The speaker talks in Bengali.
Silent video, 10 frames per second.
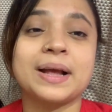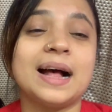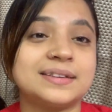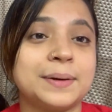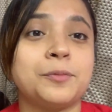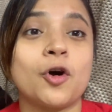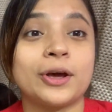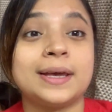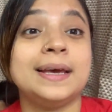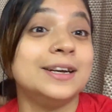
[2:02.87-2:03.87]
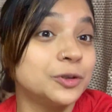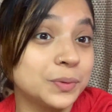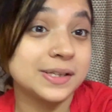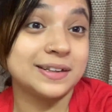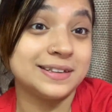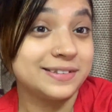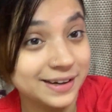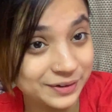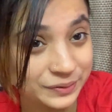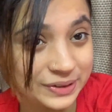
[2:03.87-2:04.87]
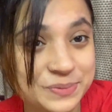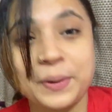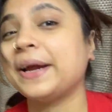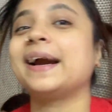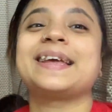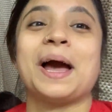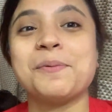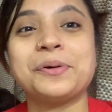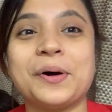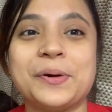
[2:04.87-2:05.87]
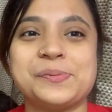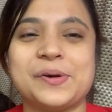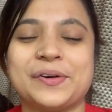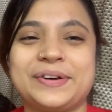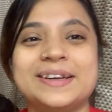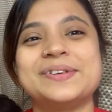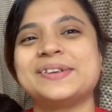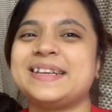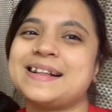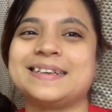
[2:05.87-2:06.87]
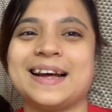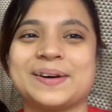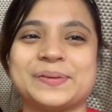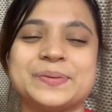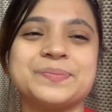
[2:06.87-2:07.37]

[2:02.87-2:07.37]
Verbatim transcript: আজকে ব্লগে কি কি তোমাদের সাথে শেয়ার করতে পারি আর কেমন হয় ব্লগটা তো দেখতে থাকো